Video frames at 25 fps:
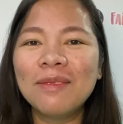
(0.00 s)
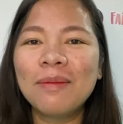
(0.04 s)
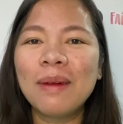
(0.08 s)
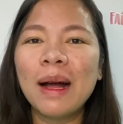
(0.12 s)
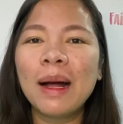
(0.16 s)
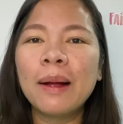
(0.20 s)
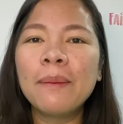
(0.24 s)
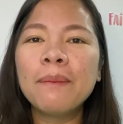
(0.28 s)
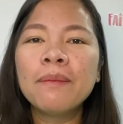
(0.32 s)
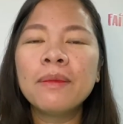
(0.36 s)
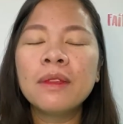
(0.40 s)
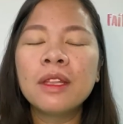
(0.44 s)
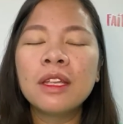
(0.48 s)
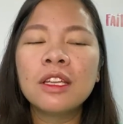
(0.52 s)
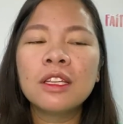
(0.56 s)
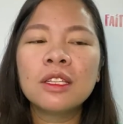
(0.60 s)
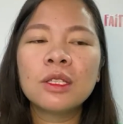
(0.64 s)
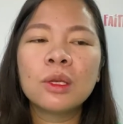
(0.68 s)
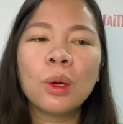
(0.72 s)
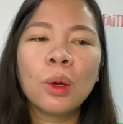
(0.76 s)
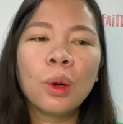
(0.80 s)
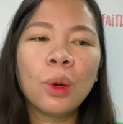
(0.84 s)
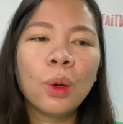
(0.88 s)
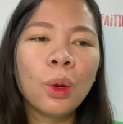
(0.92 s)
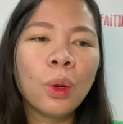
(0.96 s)
ba?
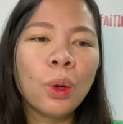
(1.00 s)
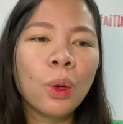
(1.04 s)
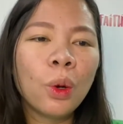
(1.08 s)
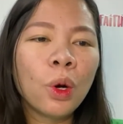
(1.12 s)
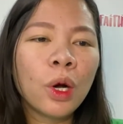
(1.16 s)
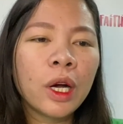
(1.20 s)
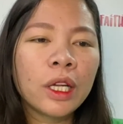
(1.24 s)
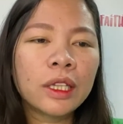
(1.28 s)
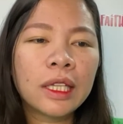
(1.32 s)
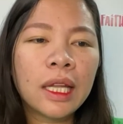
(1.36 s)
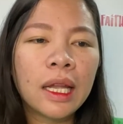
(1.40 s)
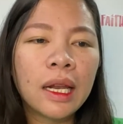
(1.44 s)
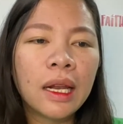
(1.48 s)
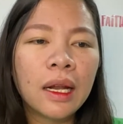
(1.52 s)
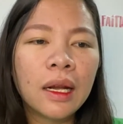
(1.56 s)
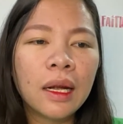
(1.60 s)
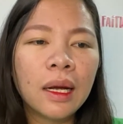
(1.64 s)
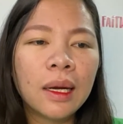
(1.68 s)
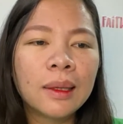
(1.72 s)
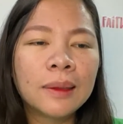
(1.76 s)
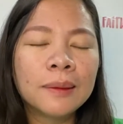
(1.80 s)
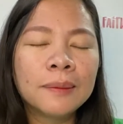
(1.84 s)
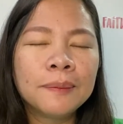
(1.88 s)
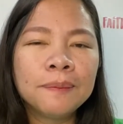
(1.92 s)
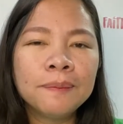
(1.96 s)
So,
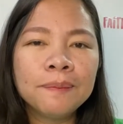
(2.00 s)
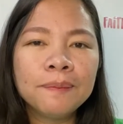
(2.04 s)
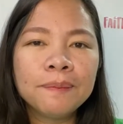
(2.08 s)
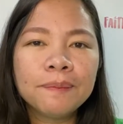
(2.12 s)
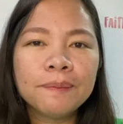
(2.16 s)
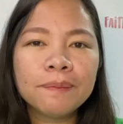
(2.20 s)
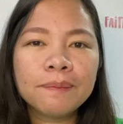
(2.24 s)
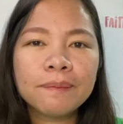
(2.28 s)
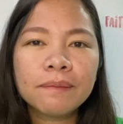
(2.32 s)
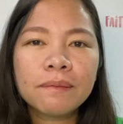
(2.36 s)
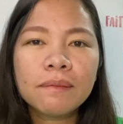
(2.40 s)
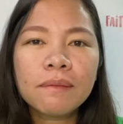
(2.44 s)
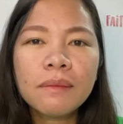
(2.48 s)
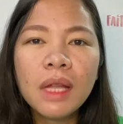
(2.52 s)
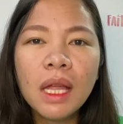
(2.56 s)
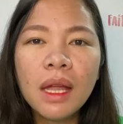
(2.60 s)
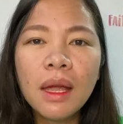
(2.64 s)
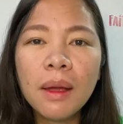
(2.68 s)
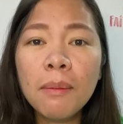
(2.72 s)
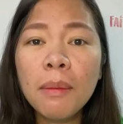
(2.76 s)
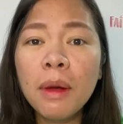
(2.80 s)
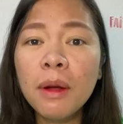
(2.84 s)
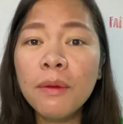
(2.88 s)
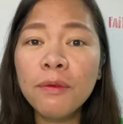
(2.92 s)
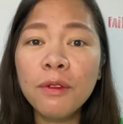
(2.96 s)
talagang
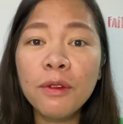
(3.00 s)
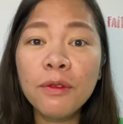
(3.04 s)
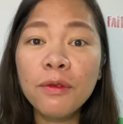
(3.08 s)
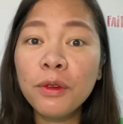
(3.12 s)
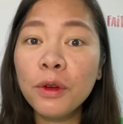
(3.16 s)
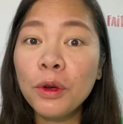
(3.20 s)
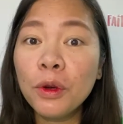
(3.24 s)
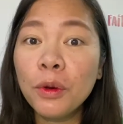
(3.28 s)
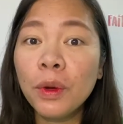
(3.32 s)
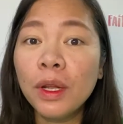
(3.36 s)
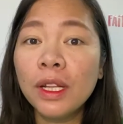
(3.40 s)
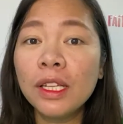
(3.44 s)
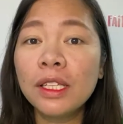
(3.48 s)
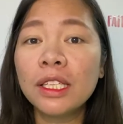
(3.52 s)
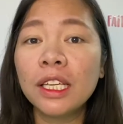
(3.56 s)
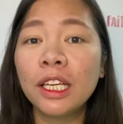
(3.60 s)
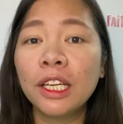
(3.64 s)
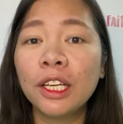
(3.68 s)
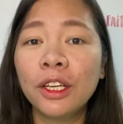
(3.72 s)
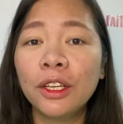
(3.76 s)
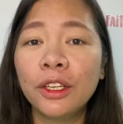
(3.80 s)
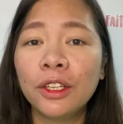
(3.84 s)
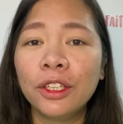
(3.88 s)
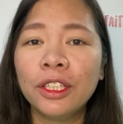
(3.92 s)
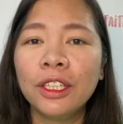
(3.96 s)
magpo-fuel sa
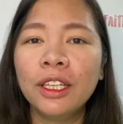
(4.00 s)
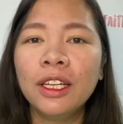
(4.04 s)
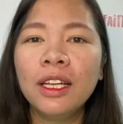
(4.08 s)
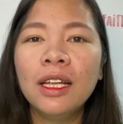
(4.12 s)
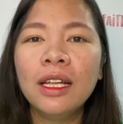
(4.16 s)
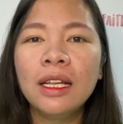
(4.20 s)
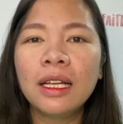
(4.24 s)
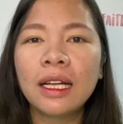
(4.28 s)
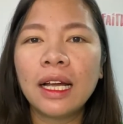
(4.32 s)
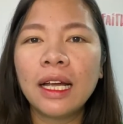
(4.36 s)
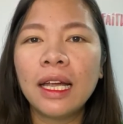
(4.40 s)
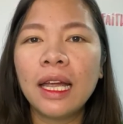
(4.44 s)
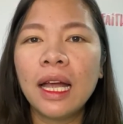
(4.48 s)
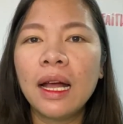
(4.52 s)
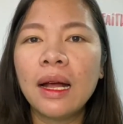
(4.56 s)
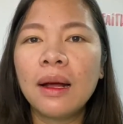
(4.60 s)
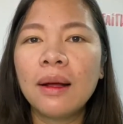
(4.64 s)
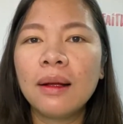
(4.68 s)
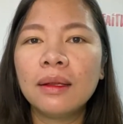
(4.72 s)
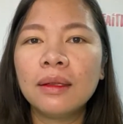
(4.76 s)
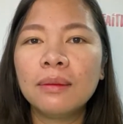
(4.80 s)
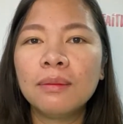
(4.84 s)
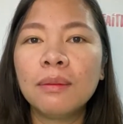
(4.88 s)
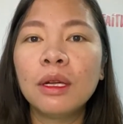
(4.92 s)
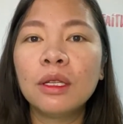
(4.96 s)
iyo yun.
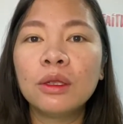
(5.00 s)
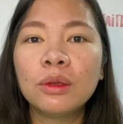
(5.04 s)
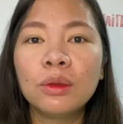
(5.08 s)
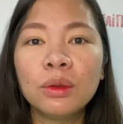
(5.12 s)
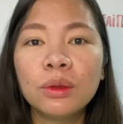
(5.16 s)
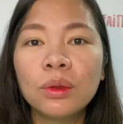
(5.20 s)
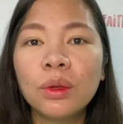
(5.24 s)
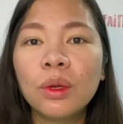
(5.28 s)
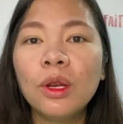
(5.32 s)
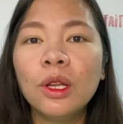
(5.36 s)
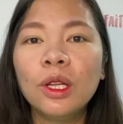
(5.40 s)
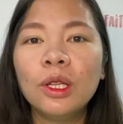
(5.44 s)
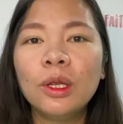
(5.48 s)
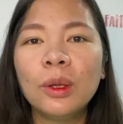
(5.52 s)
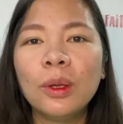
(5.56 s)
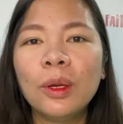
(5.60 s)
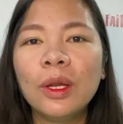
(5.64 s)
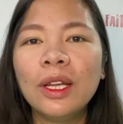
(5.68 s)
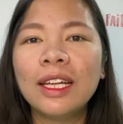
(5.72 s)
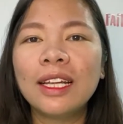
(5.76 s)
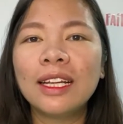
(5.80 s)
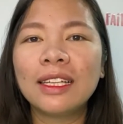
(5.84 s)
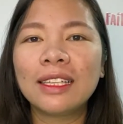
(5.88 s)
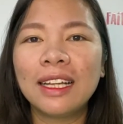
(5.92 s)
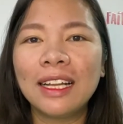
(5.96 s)
Kaya,
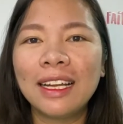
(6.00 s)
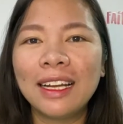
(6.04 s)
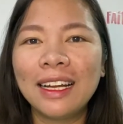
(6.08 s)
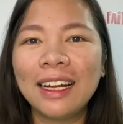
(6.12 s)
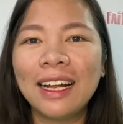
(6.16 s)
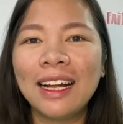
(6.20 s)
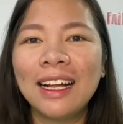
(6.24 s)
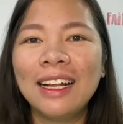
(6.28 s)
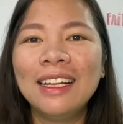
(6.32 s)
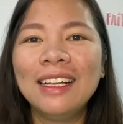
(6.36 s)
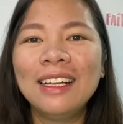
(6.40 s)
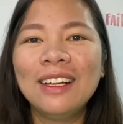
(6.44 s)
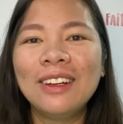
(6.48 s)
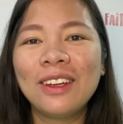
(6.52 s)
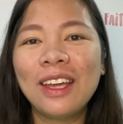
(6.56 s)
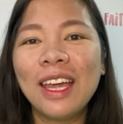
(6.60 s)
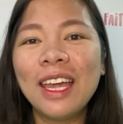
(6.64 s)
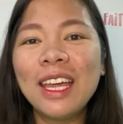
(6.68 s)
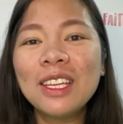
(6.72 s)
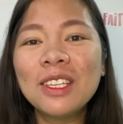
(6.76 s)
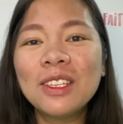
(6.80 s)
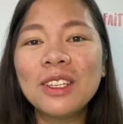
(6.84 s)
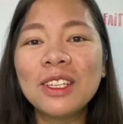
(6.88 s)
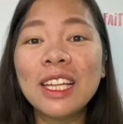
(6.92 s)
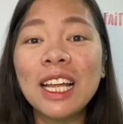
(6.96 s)
magtutuloy-tuloy ka na.
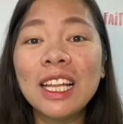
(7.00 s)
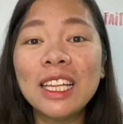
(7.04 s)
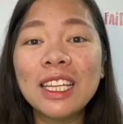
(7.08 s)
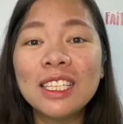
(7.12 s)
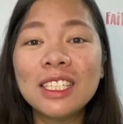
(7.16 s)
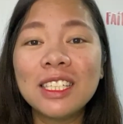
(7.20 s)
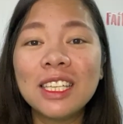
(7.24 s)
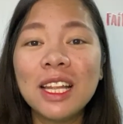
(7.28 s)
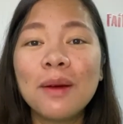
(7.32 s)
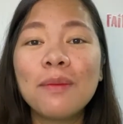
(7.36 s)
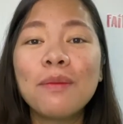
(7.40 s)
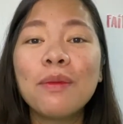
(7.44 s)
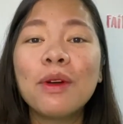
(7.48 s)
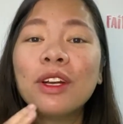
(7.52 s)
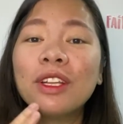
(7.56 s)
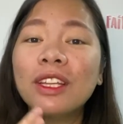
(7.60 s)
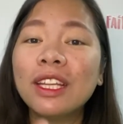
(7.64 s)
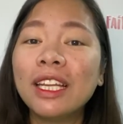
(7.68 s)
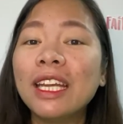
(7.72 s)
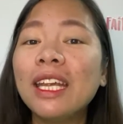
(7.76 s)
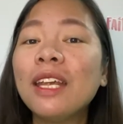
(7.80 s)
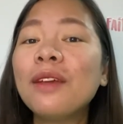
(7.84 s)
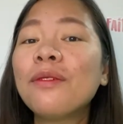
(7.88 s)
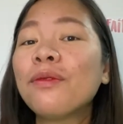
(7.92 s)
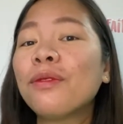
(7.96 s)
Okay? So, that is number
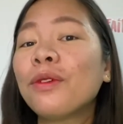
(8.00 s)
3,